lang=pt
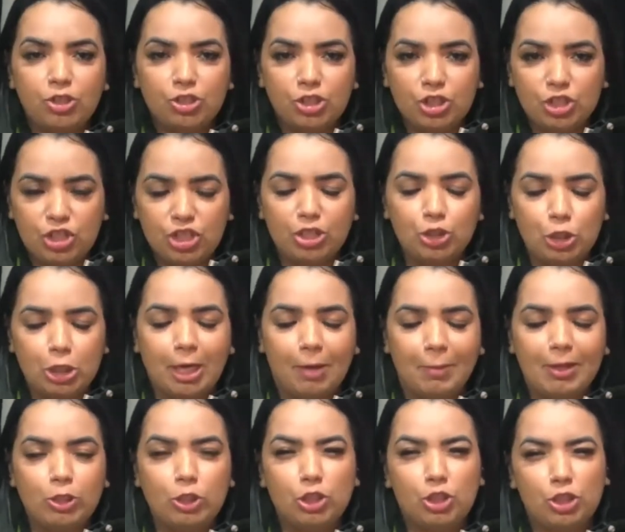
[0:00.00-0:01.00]
dia,
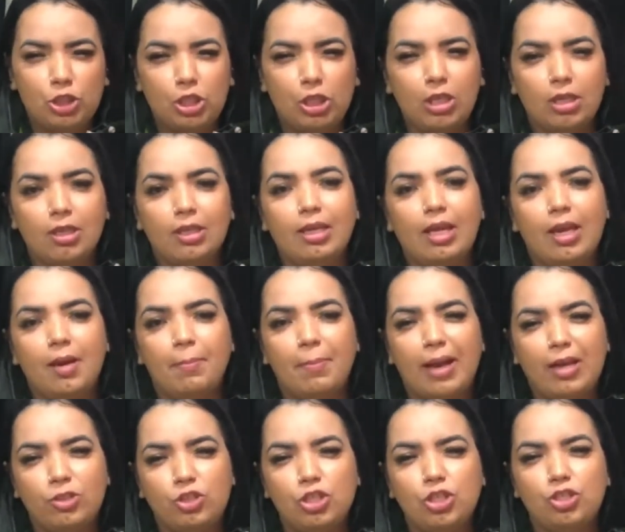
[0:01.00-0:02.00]
antigamente tinha, né? É. A
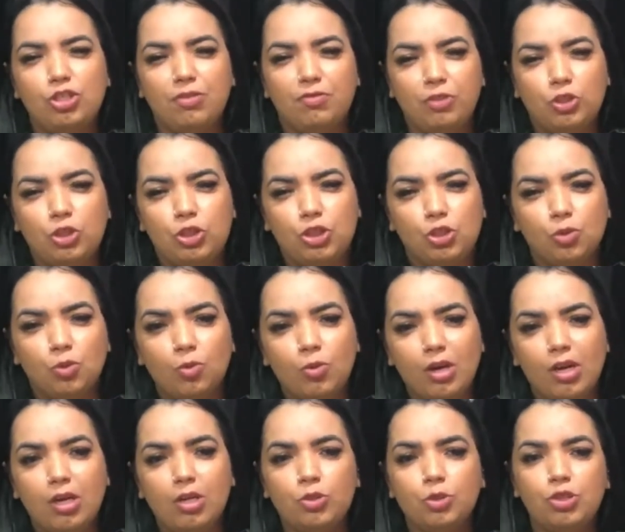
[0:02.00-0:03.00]
partir de 21
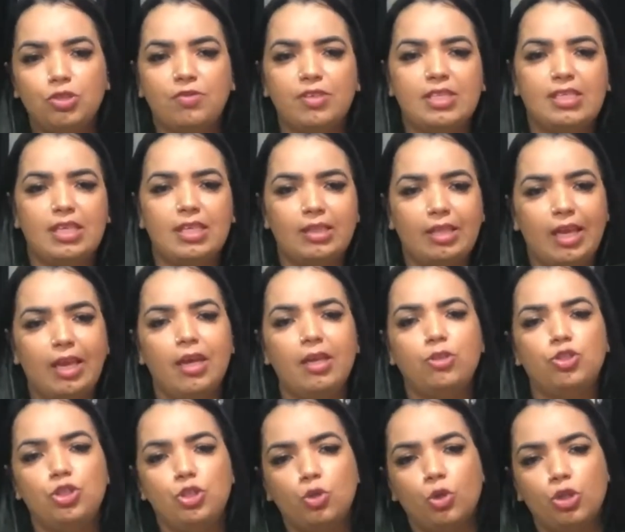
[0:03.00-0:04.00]
anos, você ter
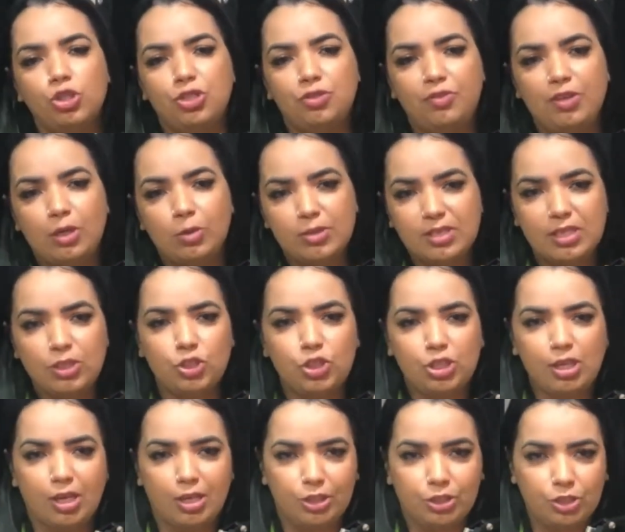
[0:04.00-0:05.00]
de dois filhos em
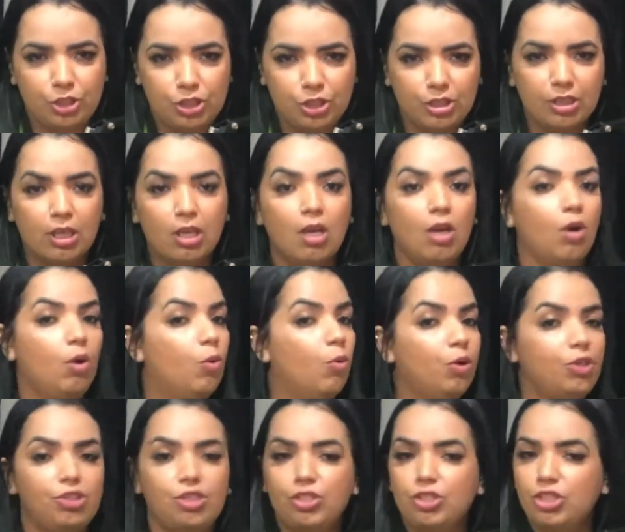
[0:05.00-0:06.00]
diante. Isso.
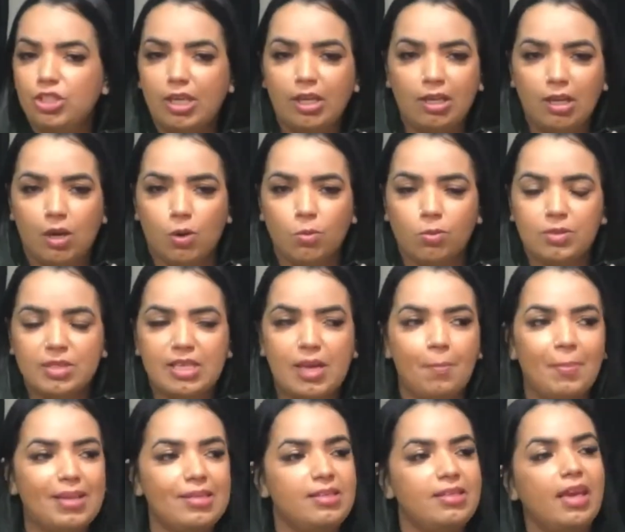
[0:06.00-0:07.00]
Hoje em dia, não. Se a
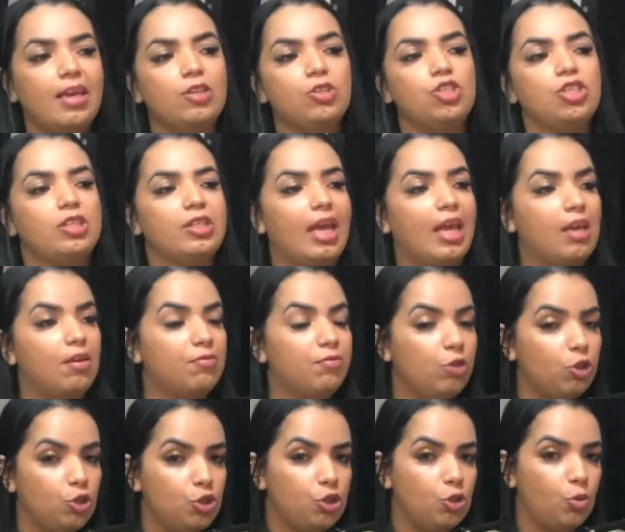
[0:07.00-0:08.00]
paciente tem
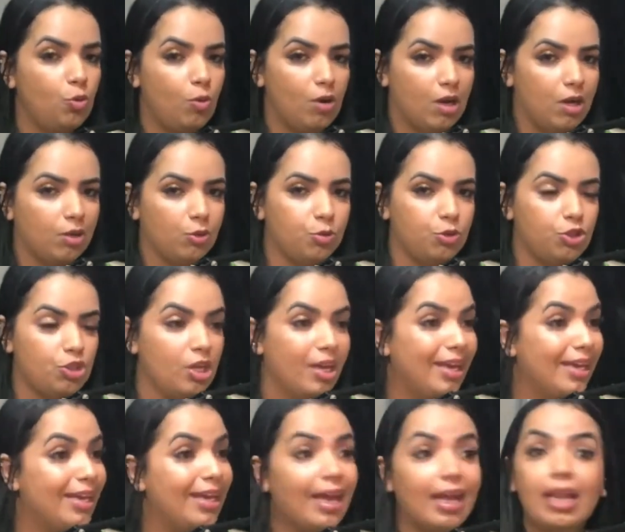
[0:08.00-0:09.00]
21 anos
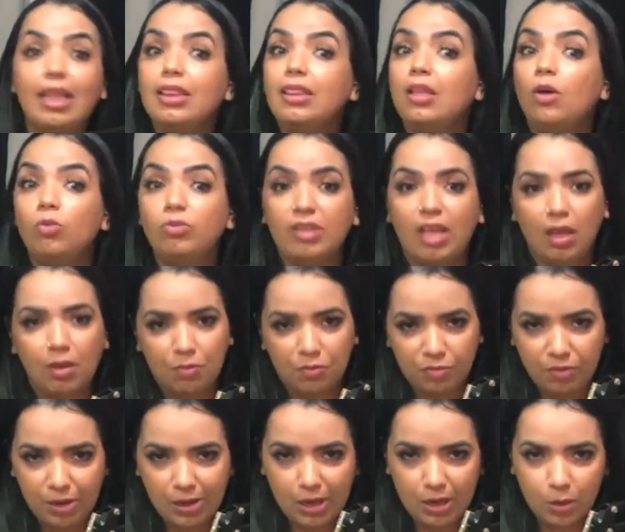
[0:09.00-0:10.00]
e ela não tem
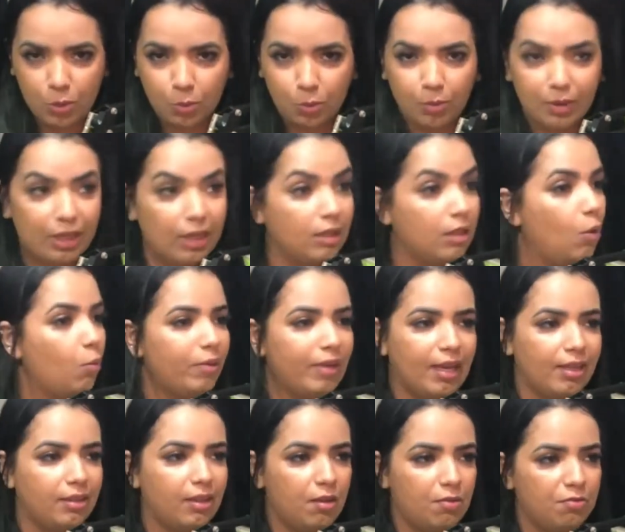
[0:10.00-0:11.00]
filho e não
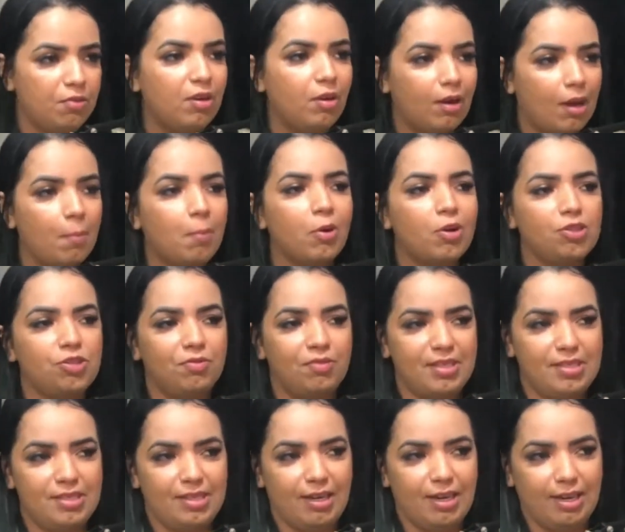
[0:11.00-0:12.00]
quer ter filho, ela pode
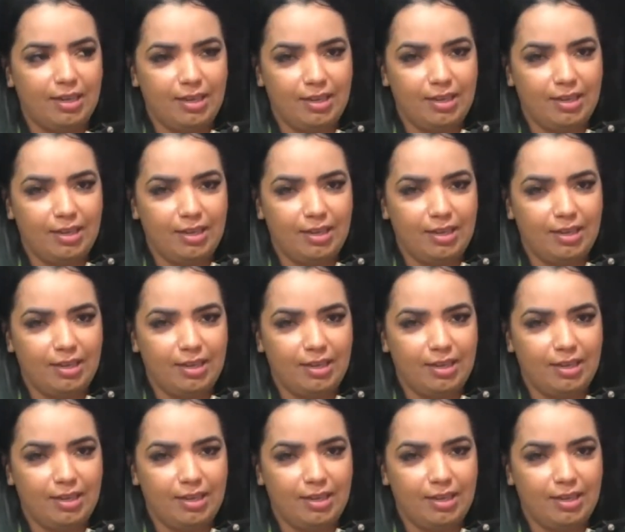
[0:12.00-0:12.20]
fazer, ela quer